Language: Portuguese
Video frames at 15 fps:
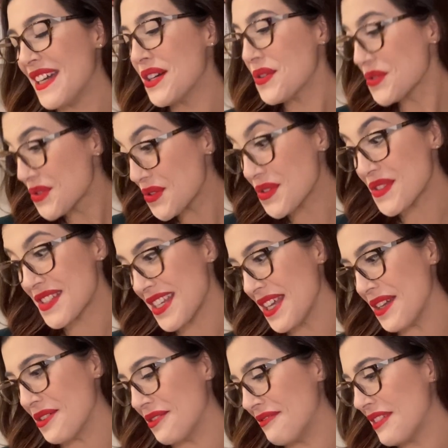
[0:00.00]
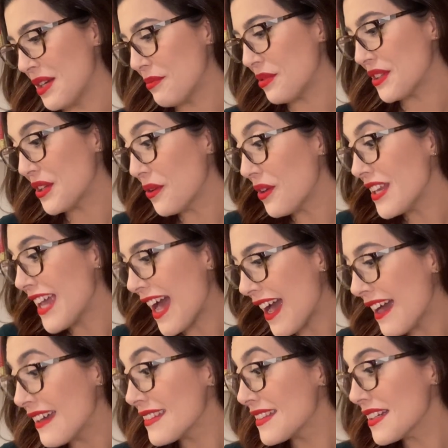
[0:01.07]
O sossego, poder
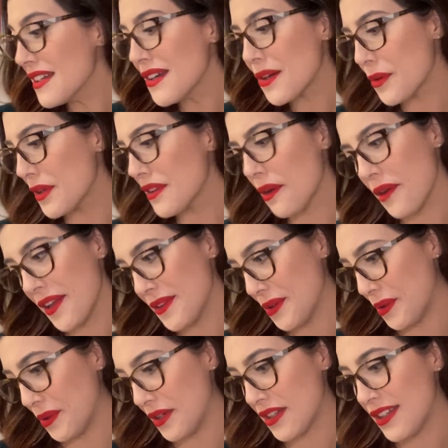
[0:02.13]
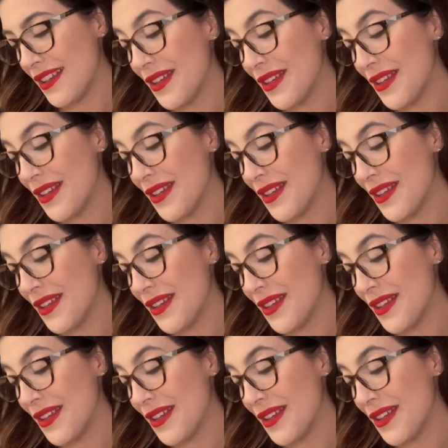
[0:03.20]
olhar tranquilo ao redor,